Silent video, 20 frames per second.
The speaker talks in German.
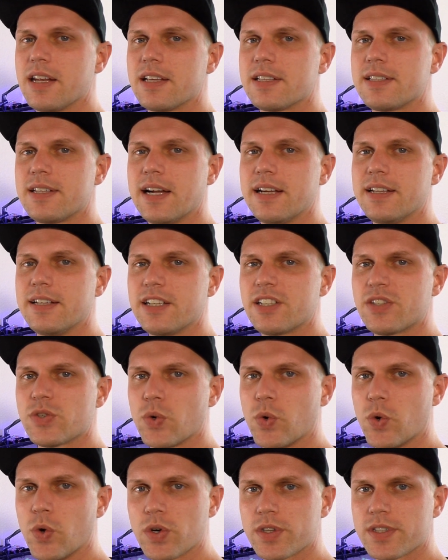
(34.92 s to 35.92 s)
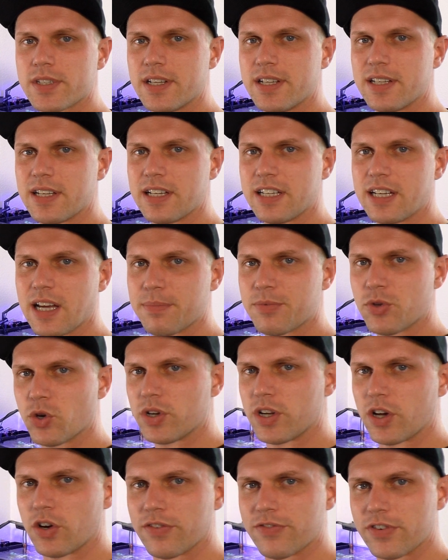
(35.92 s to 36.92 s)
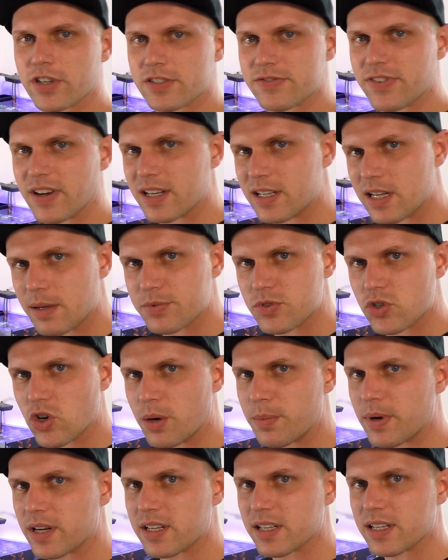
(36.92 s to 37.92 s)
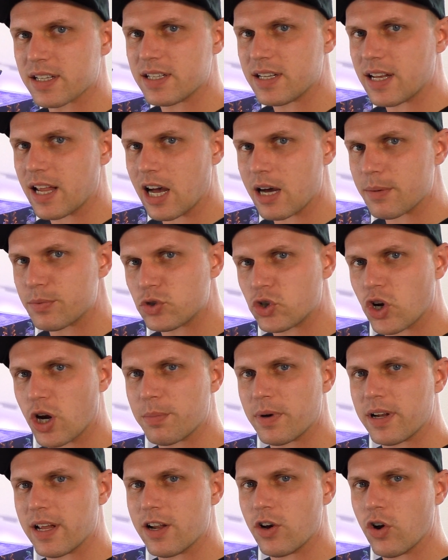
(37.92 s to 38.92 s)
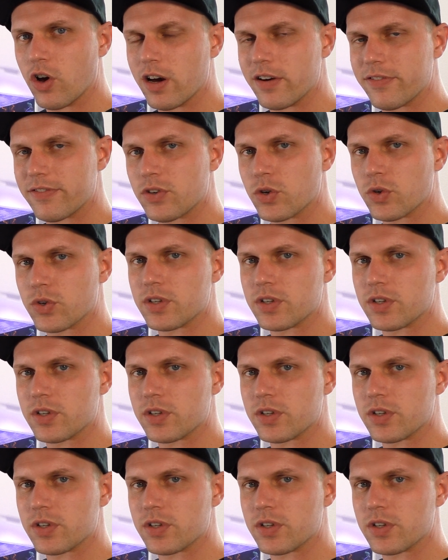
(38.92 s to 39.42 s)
dass die halt nicht zu hoch sind. Ich habe dort auch Phosphatabsorber drin, der Abschäumer, der läuft.